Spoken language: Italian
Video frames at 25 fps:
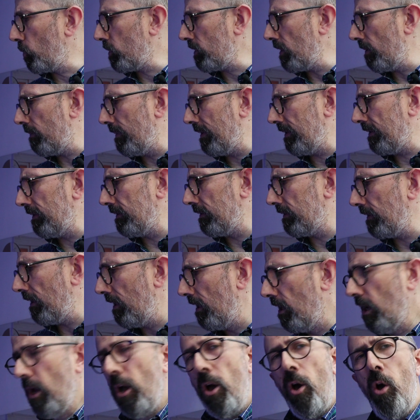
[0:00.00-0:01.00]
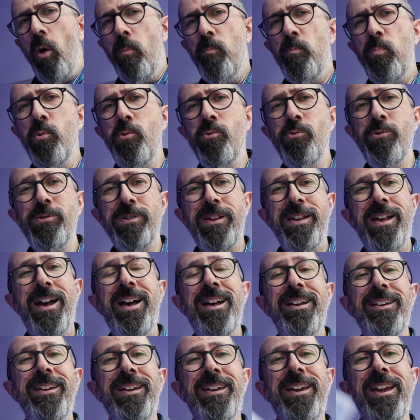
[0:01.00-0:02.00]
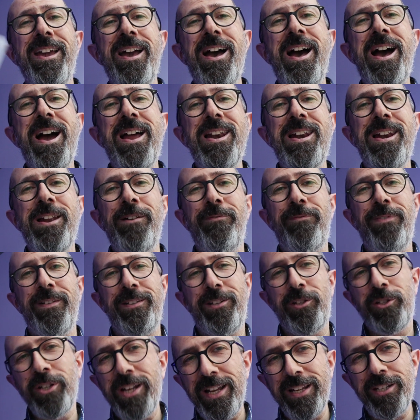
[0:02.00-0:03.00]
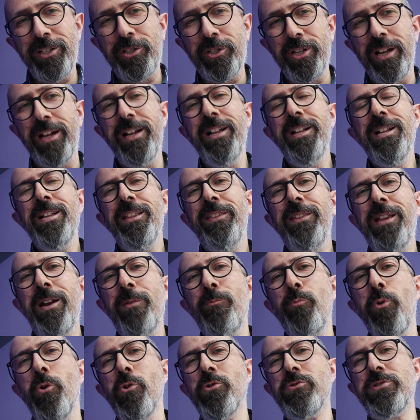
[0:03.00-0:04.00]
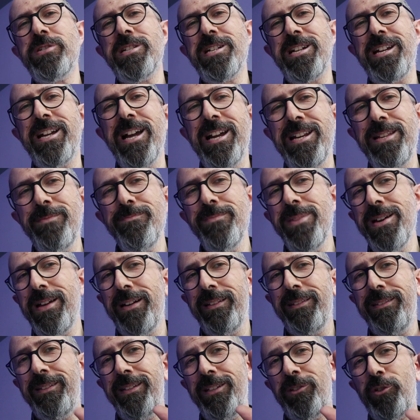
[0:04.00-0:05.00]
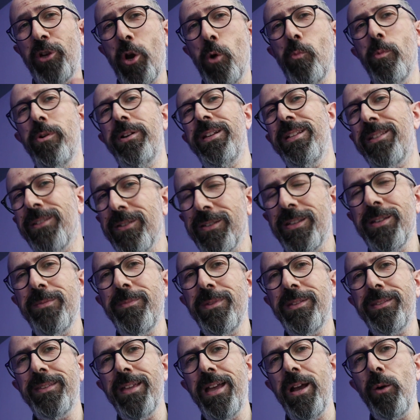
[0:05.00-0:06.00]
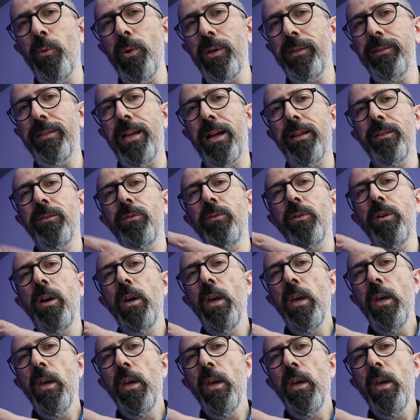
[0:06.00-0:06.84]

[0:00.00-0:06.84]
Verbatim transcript: giustamente. Oppure anche alla facciaccia del buon Galimberti, ciao Maurizio se mi stai guardando,